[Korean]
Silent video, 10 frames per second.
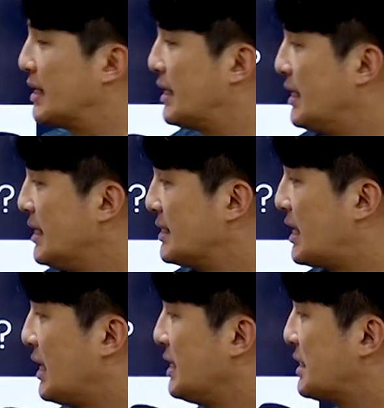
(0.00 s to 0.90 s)
이
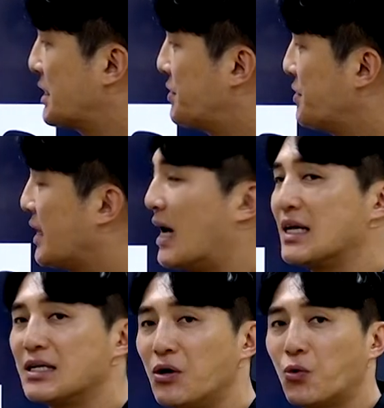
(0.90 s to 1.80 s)
사이 사건이
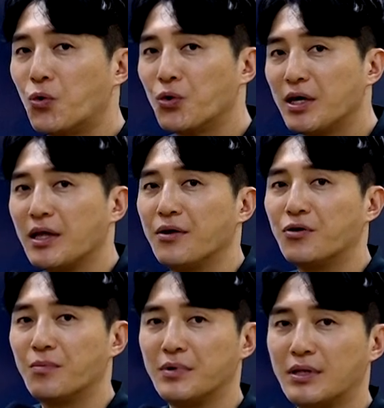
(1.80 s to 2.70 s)
아닌 걸 고르게 되는
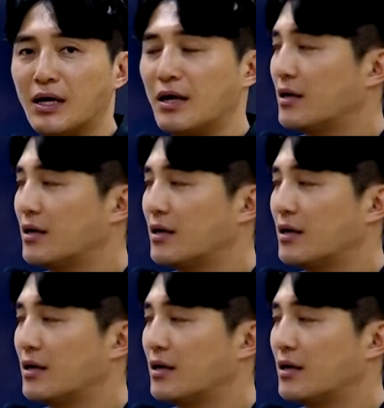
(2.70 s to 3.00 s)
겁니다.